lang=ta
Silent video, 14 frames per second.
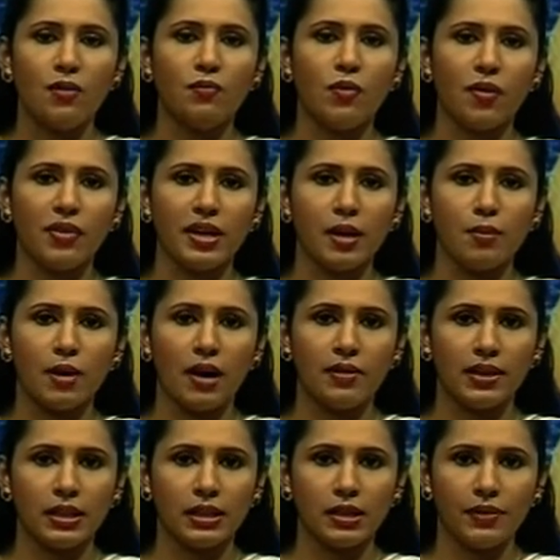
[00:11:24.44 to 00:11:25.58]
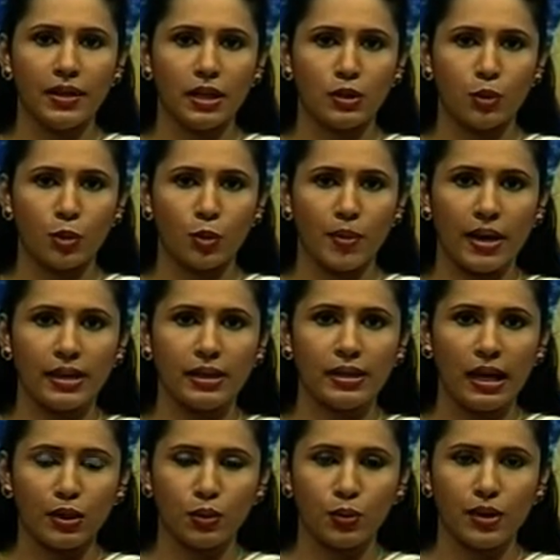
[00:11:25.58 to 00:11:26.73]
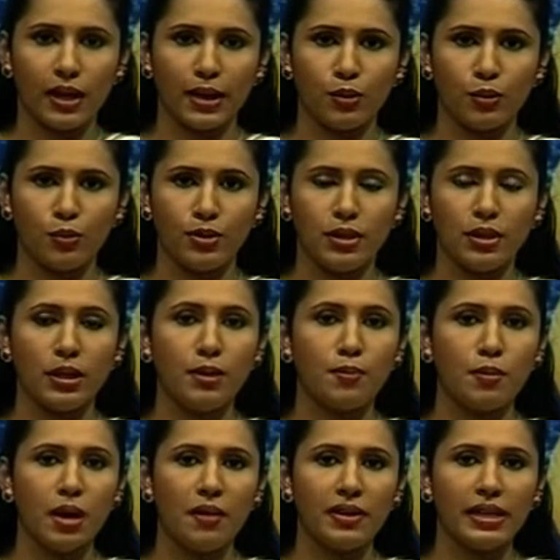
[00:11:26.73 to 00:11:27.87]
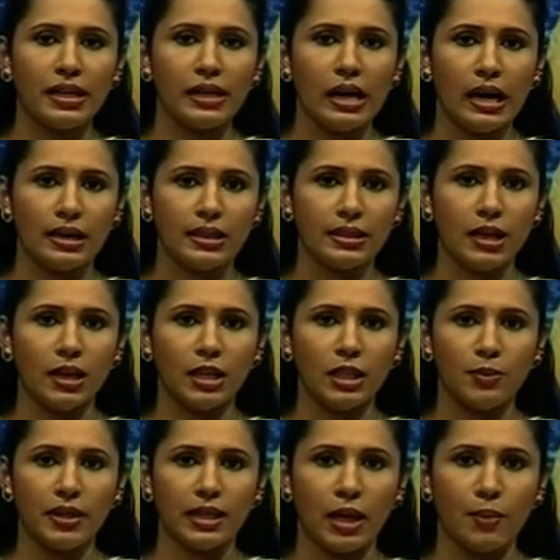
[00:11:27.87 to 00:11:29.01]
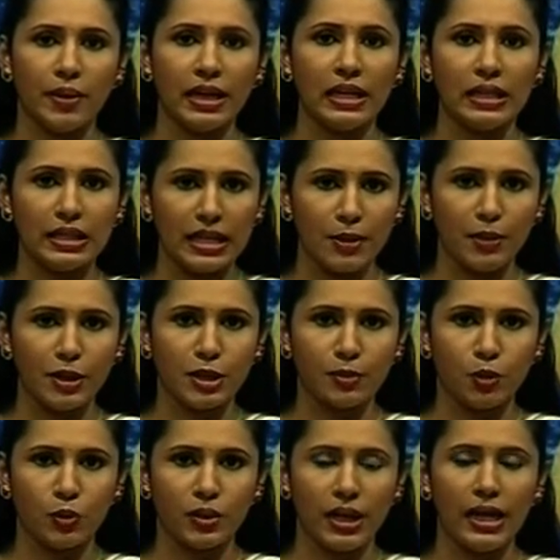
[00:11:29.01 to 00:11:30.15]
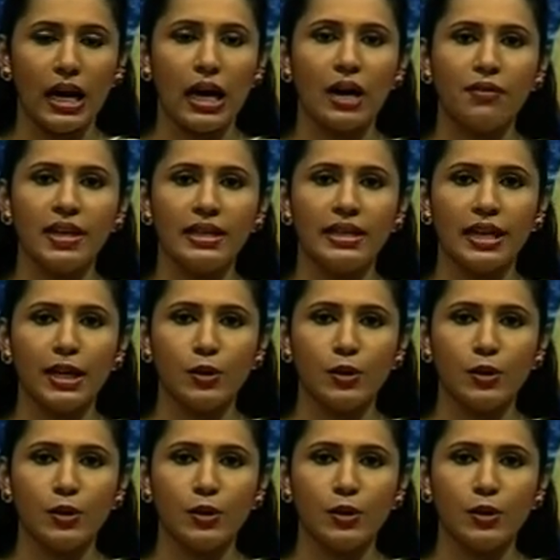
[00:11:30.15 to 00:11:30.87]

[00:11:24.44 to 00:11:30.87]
வவுனியா மாவட்ட தேவைகள் தொடர்பான கலந்துரையாடல் ஒன்று மாவட்ட அரசாங்க அதிபர் தலைமையில் இடம்பெற்ற போதே அவர் இதனை